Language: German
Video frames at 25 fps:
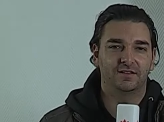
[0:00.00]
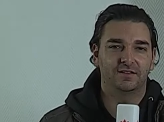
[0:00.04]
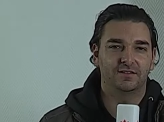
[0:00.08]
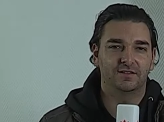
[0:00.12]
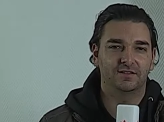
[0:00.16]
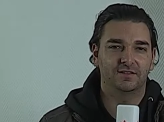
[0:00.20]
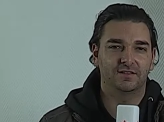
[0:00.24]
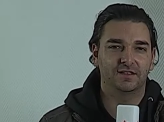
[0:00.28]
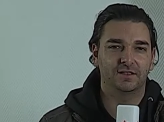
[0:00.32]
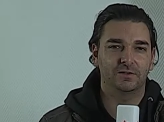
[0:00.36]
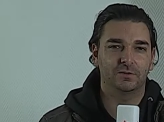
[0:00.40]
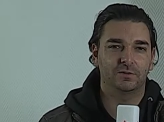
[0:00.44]

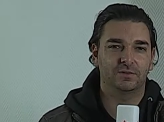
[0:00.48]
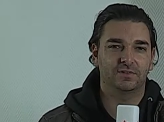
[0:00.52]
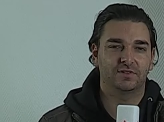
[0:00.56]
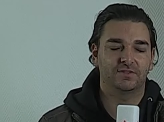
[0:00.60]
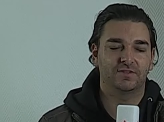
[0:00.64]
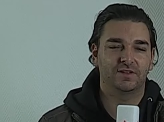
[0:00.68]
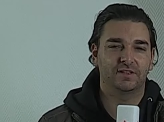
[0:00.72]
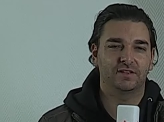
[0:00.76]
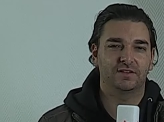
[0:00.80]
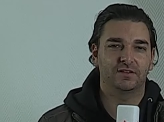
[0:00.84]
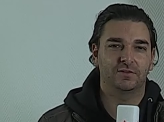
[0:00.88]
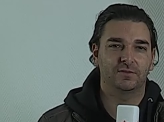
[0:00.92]
SEO
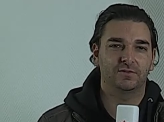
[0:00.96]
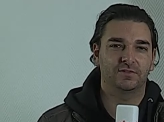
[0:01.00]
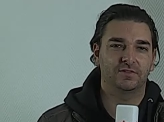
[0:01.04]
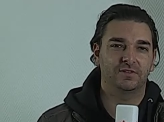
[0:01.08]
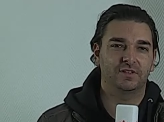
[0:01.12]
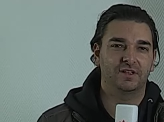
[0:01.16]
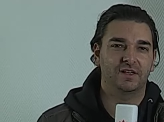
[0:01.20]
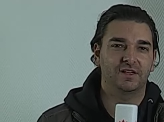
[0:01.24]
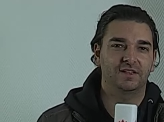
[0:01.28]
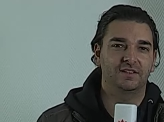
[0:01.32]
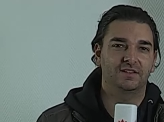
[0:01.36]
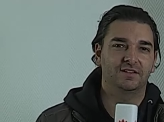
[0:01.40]

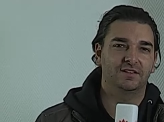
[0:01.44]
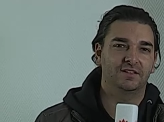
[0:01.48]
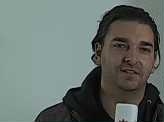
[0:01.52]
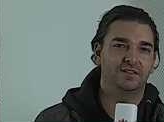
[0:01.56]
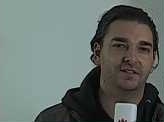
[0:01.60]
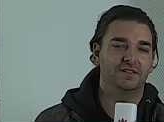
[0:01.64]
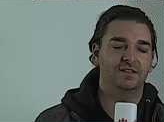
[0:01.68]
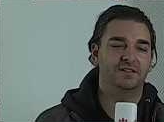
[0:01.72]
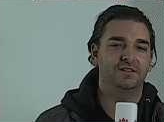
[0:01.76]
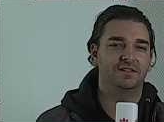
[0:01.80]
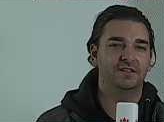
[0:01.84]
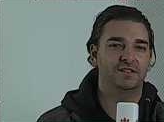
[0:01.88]

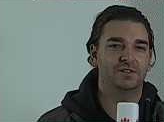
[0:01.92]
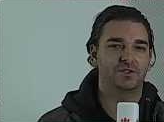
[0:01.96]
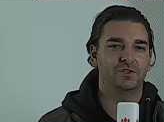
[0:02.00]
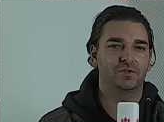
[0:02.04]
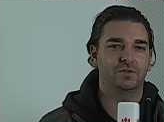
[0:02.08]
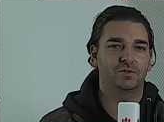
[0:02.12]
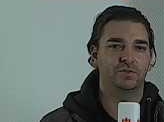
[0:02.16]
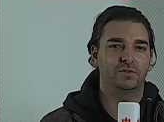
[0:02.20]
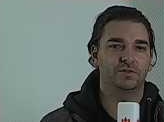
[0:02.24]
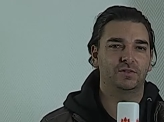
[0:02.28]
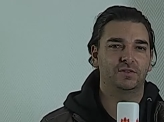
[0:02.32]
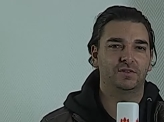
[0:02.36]
2013 ist jetzt
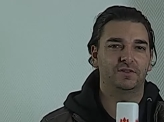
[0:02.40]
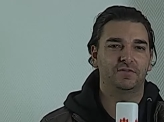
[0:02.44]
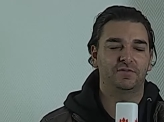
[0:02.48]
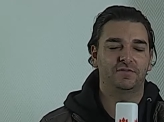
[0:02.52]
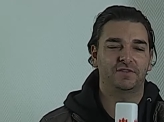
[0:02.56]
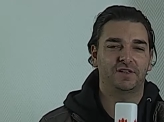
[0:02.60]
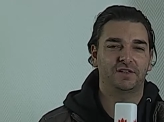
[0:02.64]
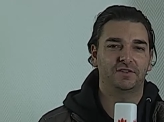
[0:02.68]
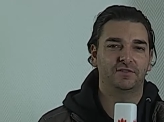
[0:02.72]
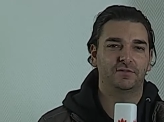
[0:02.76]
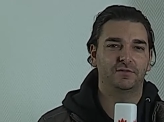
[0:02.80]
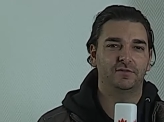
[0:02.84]
schon
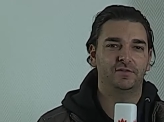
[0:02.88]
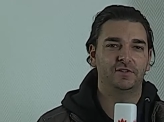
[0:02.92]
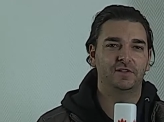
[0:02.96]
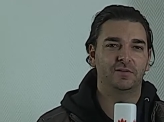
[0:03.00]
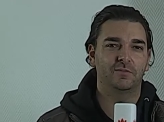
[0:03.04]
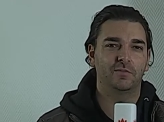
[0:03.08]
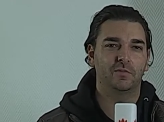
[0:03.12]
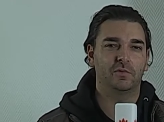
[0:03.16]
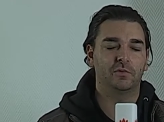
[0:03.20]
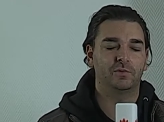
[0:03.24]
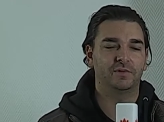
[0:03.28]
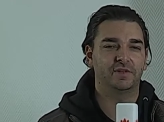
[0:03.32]
fast
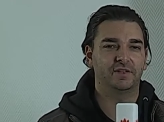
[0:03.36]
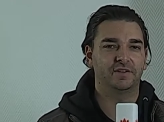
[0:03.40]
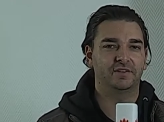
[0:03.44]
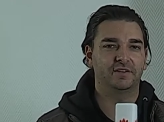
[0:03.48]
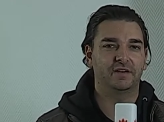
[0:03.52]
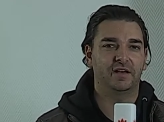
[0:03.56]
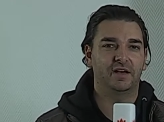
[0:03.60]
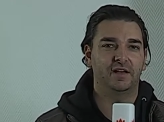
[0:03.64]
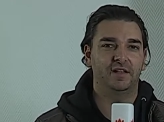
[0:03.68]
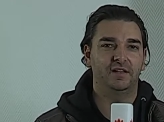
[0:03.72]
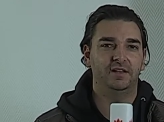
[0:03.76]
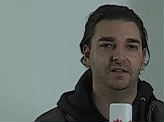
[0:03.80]
vier
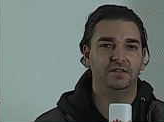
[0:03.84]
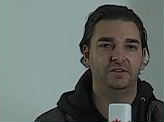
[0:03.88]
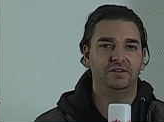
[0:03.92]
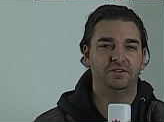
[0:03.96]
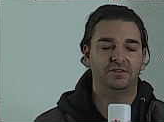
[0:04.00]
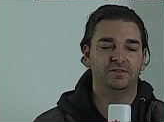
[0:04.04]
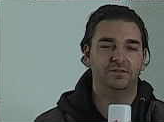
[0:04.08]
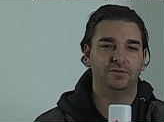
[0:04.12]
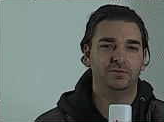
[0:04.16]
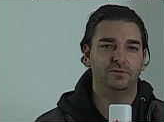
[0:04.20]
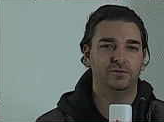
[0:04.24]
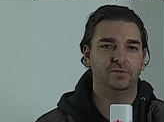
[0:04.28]
Monate
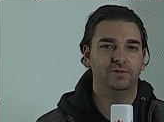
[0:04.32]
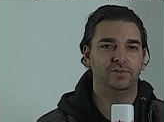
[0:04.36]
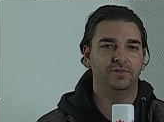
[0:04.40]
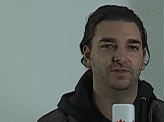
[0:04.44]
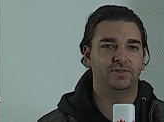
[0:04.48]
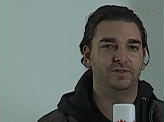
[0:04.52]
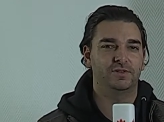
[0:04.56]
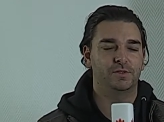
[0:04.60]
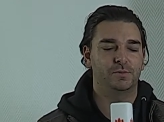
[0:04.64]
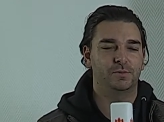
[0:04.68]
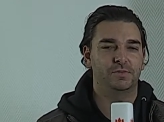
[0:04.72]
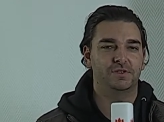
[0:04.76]
alt
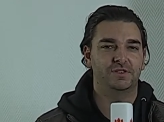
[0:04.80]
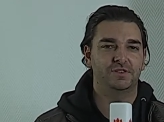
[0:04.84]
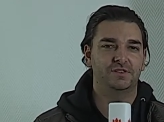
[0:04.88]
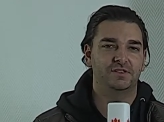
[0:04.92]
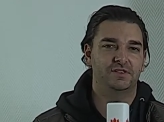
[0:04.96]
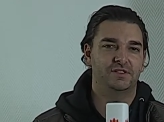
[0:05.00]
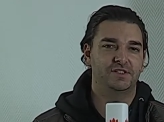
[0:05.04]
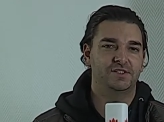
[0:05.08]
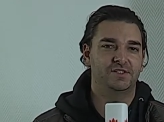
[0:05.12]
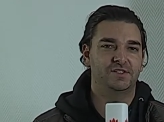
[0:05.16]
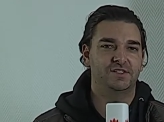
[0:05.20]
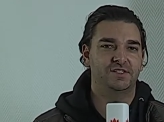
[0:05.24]
und ich
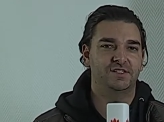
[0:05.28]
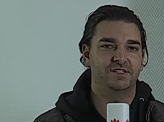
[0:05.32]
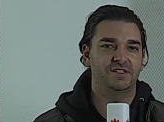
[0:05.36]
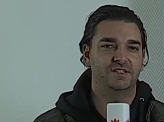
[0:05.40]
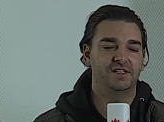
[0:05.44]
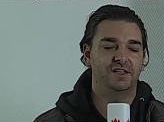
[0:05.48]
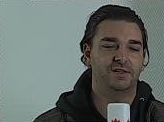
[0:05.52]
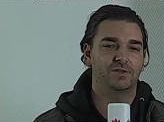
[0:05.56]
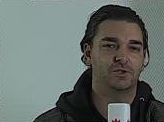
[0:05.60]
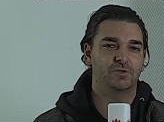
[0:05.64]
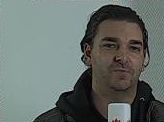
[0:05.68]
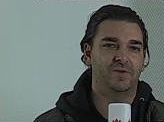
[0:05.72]
bin
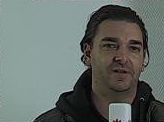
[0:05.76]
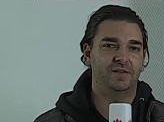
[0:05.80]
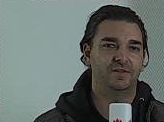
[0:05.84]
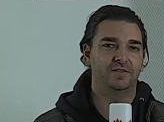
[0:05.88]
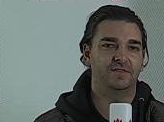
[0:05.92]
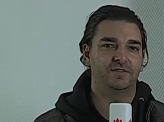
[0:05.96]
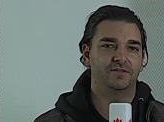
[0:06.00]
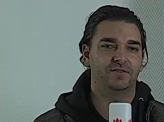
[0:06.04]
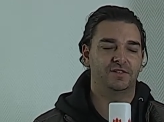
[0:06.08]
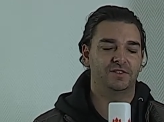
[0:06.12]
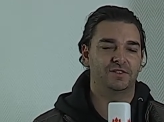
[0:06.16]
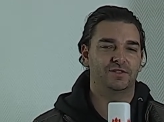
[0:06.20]
sehr
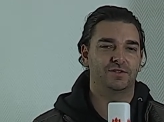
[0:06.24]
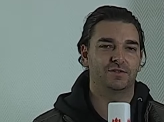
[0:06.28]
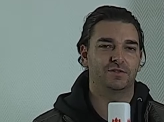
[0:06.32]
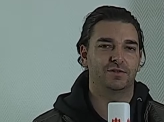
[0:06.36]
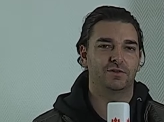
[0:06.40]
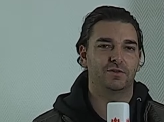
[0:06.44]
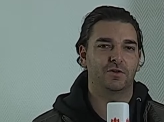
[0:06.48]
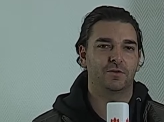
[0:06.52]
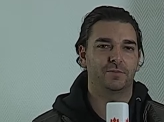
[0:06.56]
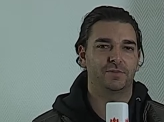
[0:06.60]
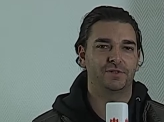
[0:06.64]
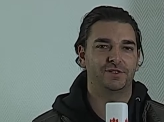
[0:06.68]
gespannt, was
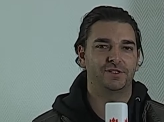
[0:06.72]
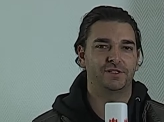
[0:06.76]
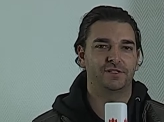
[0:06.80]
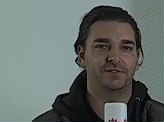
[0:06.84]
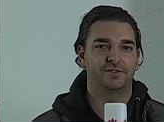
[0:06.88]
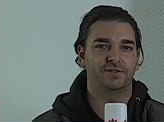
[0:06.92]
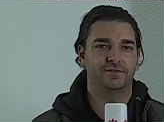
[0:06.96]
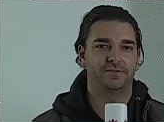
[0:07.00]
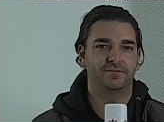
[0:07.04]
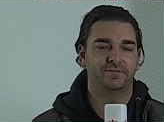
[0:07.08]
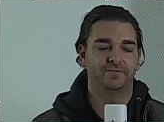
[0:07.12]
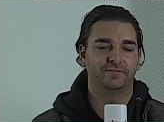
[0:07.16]
noch
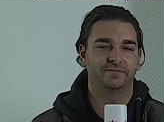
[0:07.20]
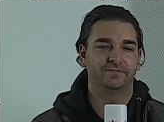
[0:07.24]
passiert.